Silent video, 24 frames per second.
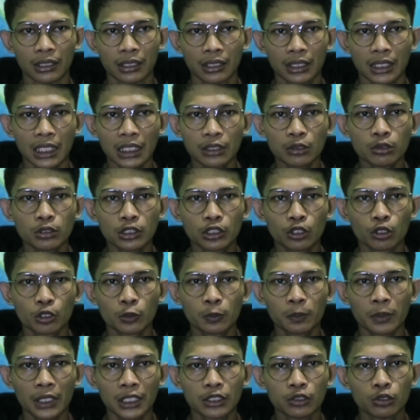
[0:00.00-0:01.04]
Kasus
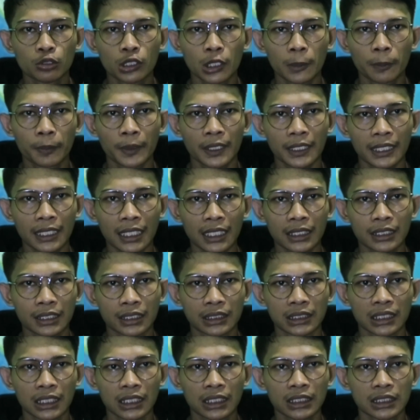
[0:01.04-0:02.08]
serupa juga pernah
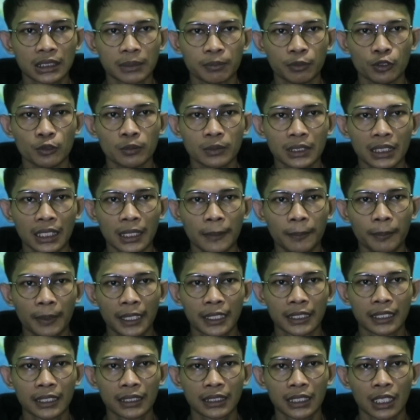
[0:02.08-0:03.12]
terjadi sebelumnya
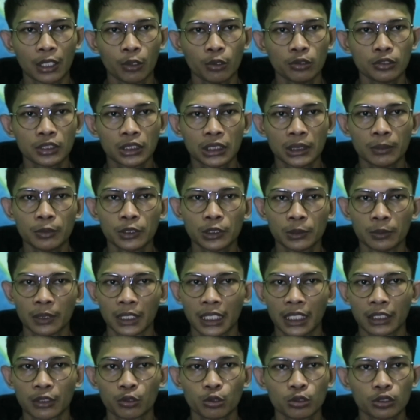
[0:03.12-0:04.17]
pada tahun 1930.